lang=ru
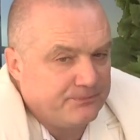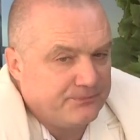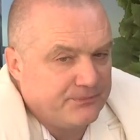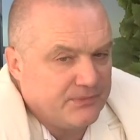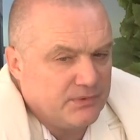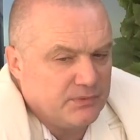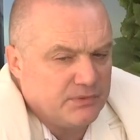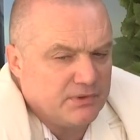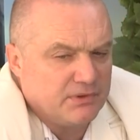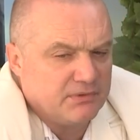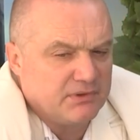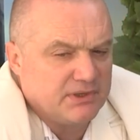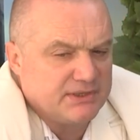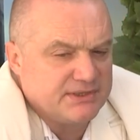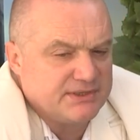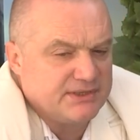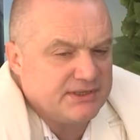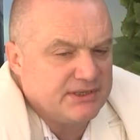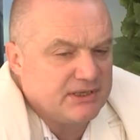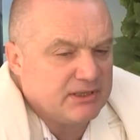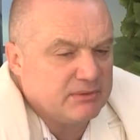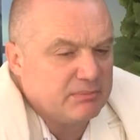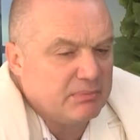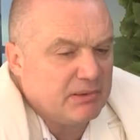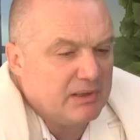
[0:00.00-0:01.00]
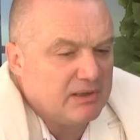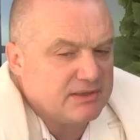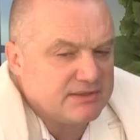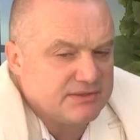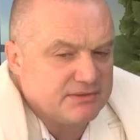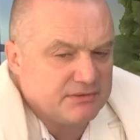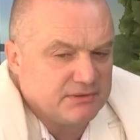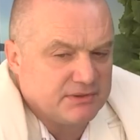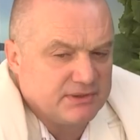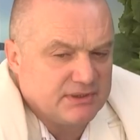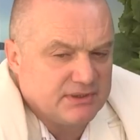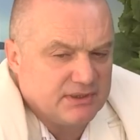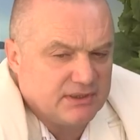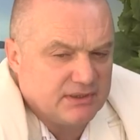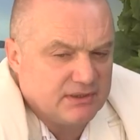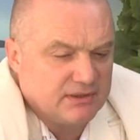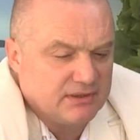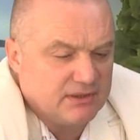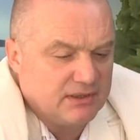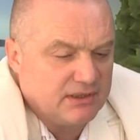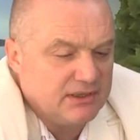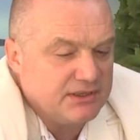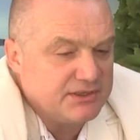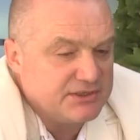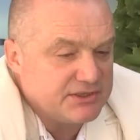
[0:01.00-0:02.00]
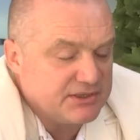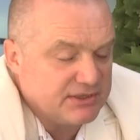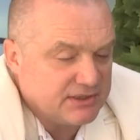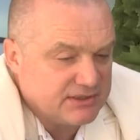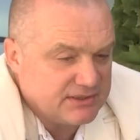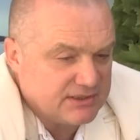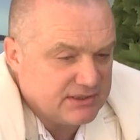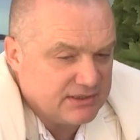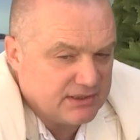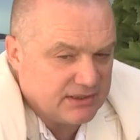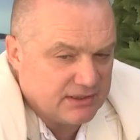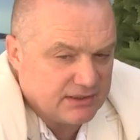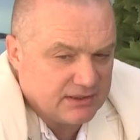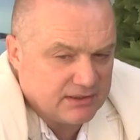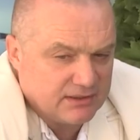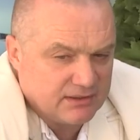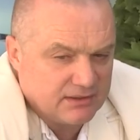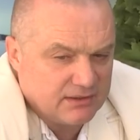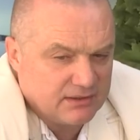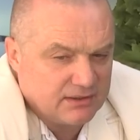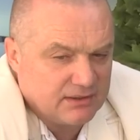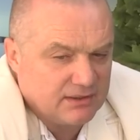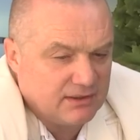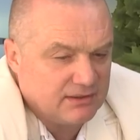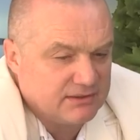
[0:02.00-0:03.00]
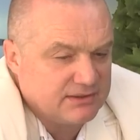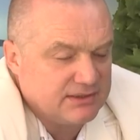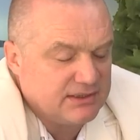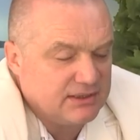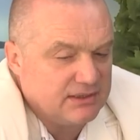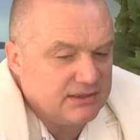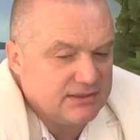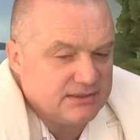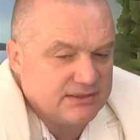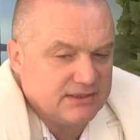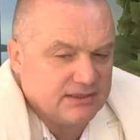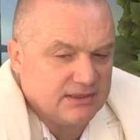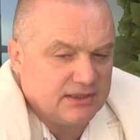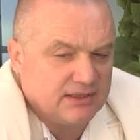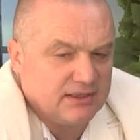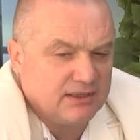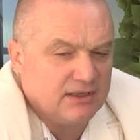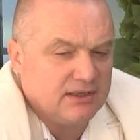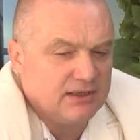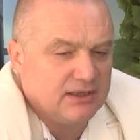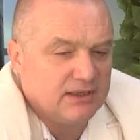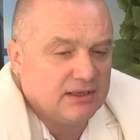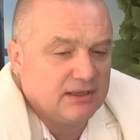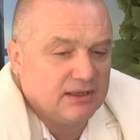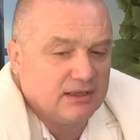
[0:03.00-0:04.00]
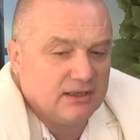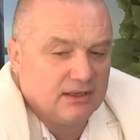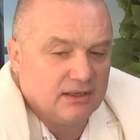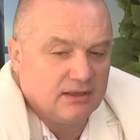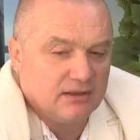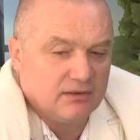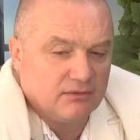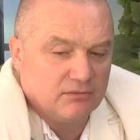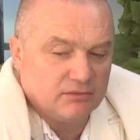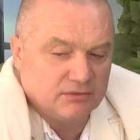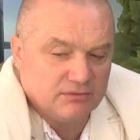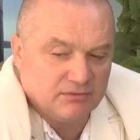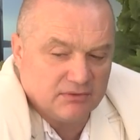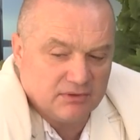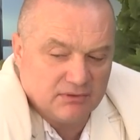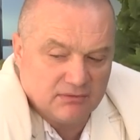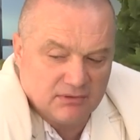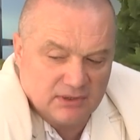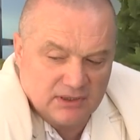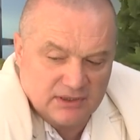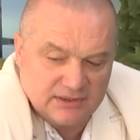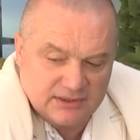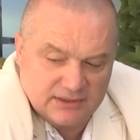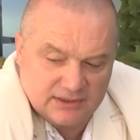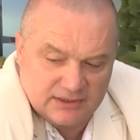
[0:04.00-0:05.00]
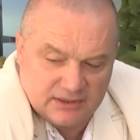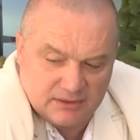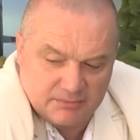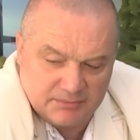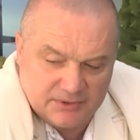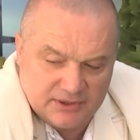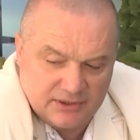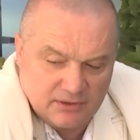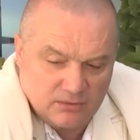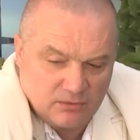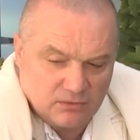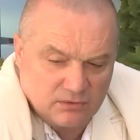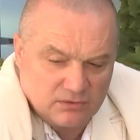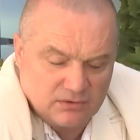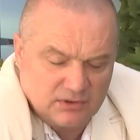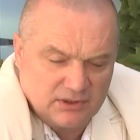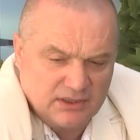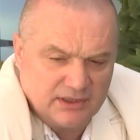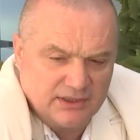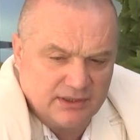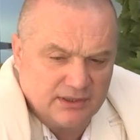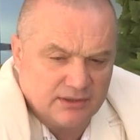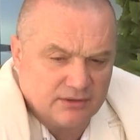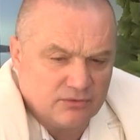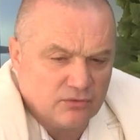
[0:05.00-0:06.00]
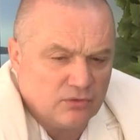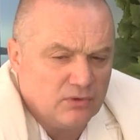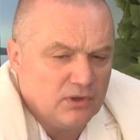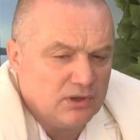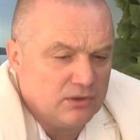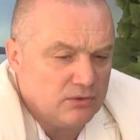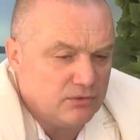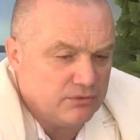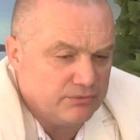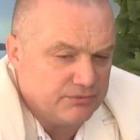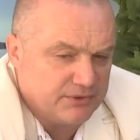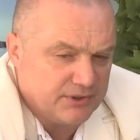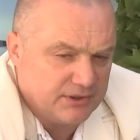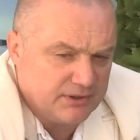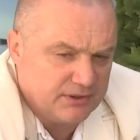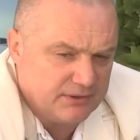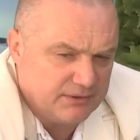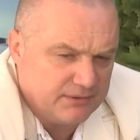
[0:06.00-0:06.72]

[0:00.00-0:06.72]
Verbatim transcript: Ну, давайте не отбрасывать личностные характеристики, да? Вот вы говорите, там хирург, да нет, уголовник